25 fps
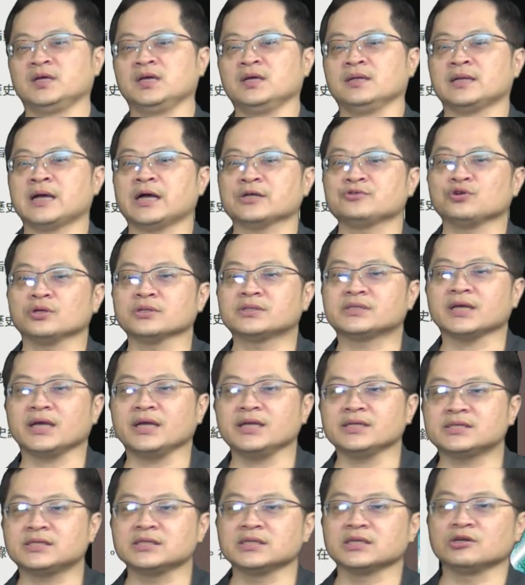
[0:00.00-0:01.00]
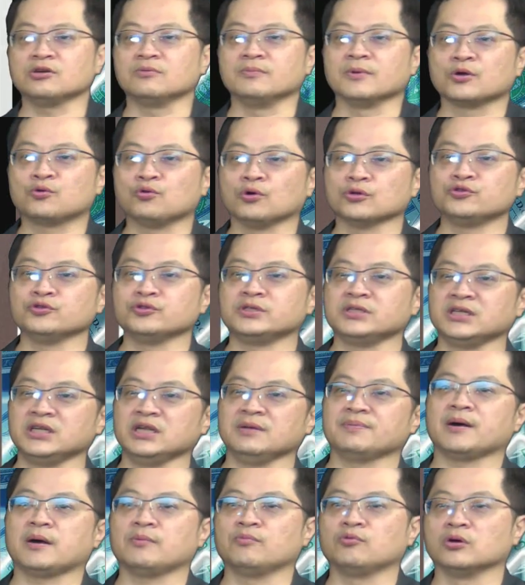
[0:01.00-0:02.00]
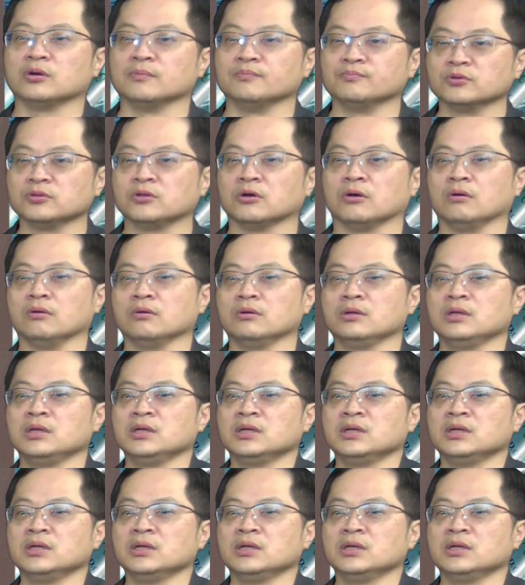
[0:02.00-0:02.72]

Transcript: 他说这一次跟我们过去经历泡沫很不同，